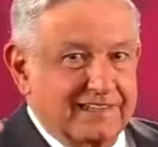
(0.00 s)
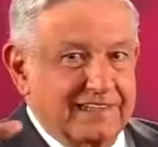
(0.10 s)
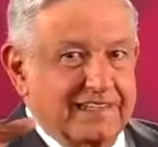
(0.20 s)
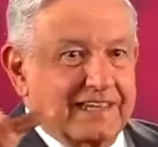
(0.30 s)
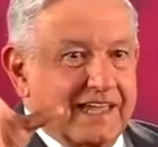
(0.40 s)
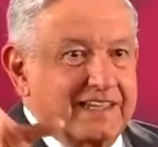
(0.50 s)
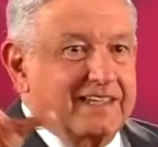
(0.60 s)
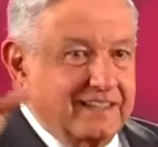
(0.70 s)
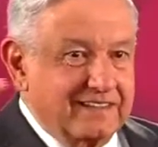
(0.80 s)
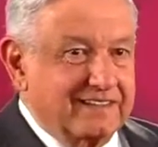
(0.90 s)
Y de
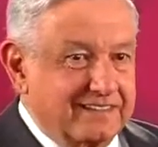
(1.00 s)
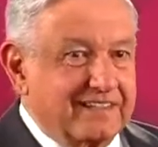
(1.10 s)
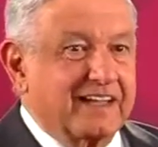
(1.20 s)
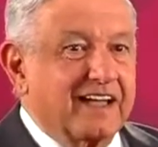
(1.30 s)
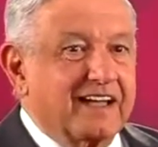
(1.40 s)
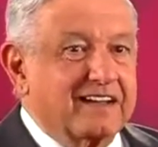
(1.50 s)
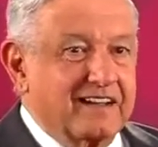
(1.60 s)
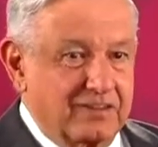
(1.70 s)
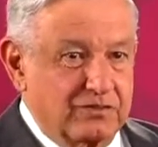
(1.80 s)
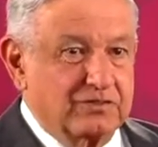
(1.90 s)
ahí se han
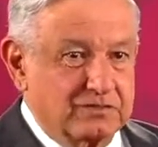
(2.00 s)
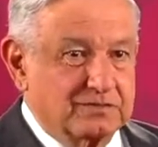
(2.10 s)
agarrado